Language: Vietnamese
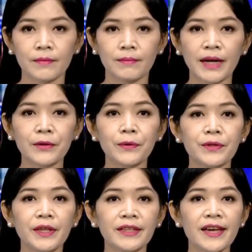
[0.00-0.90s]
Mặc dù
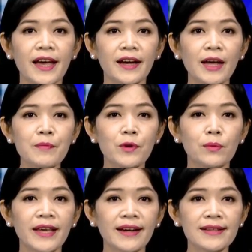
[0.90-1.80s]
việc gia hạn áp
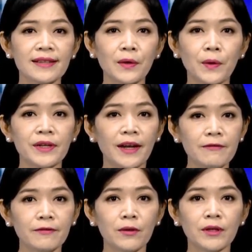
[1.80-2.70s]
dụng giãn cách xã hội
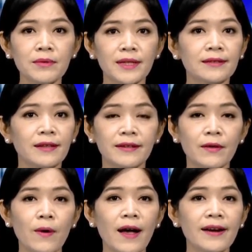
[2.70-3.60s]
để phòng chống dịch thời
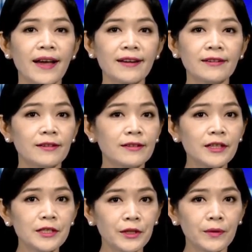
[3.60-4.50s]
gian qua đã ảnh hưởng
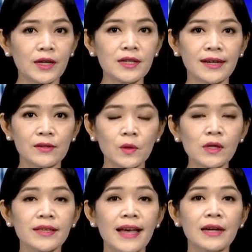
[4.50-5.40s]
ít nhiều đến sản
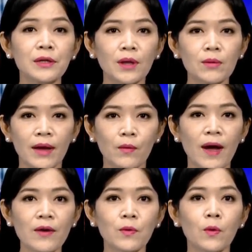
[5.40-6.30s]
xuất và lưu thông hàng
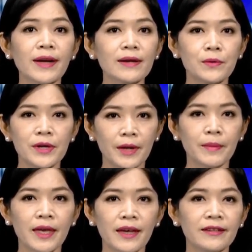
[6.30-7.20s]
hóa của các doanh
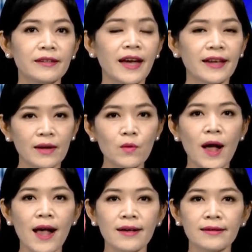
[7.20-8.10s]
nghiệp, nhưng hai tháng
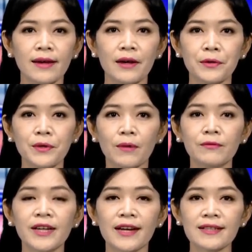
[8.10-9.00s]
qua, nhờ chủ động
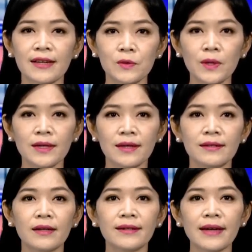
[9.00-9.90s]
phương án sản xuất
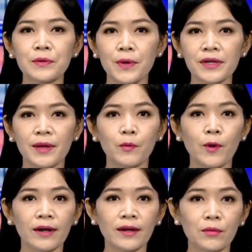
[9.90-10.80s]
nên các doanh nghiệp
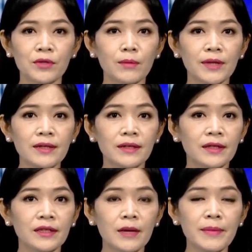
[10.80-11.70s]
hoạt động trong lĩnh
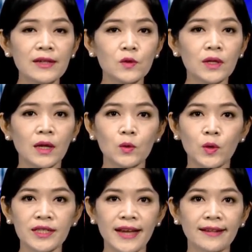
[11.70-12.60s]
vực chế biến xuất khẩu
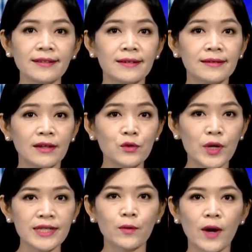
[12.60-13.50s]
thủy sản vẫn
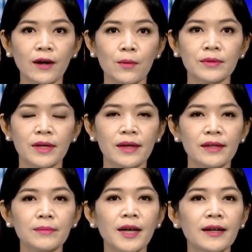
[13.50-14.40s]
duy trì hoạt động –
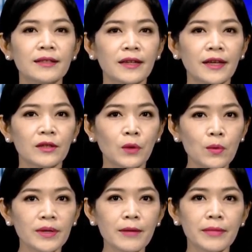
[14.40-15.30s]
đồng thời thực hiện
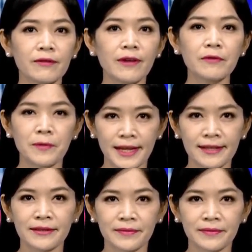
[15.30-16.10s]
tốt các biện pháp phòng dịch.